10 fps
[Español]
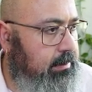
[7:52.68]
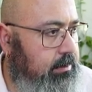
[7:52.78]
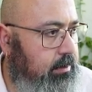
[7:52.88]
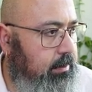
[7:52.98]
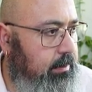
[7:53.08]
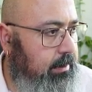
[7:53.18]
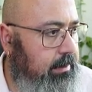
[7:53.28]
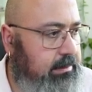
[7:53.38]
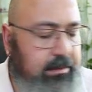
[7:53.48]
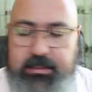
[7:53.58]
esto
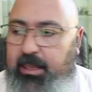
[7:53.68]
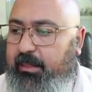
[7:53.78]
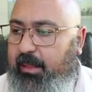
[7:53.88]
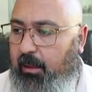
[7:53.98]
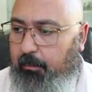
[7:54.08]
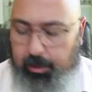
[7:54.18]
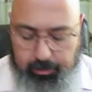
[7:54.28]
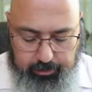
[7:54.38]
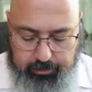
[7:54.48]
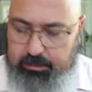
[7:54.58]
es set type,
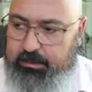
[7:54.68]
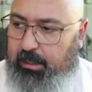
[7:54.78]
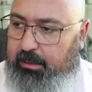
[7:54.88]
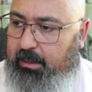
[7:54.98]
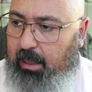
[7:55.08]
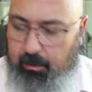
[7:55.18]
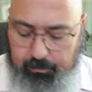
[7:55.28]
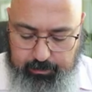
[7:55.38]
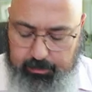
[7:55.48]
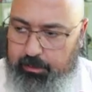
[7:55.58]
perdón. Set
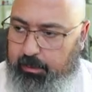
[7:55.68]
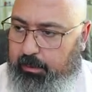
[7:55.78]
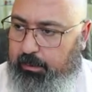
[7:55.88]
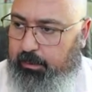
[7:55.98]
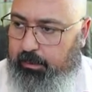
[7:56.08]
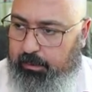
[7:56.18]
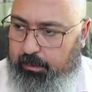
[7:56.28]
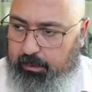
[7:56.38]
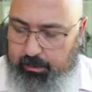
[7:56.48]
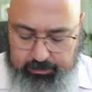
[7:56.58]
type,
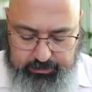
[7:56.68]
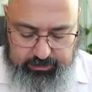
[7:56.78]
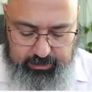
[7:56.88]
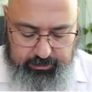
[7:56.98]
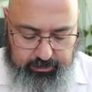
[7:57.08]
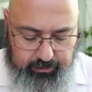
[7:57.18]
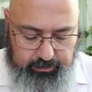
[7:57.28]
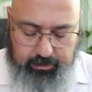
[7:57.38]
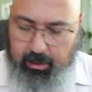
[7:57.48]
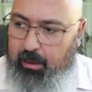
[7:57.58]
set
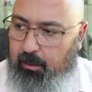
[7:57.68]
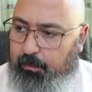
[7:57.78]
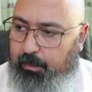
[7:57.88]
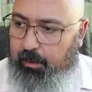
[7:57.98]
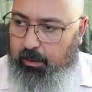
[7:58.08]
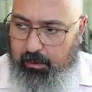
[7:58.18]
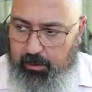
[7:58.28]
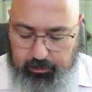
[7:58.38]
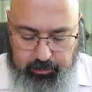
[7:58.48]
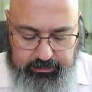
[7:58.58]
type,
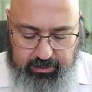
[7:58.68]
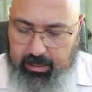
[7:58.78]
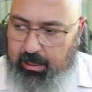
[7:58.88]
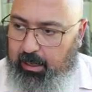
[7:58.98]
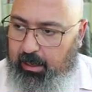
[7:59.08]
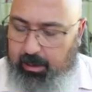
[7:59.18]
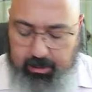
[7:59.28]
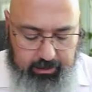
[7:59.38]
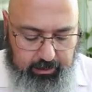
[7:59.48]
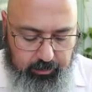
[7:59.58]
y entonces aquí
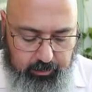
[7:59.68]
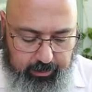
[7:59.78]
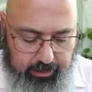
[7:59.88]
le digo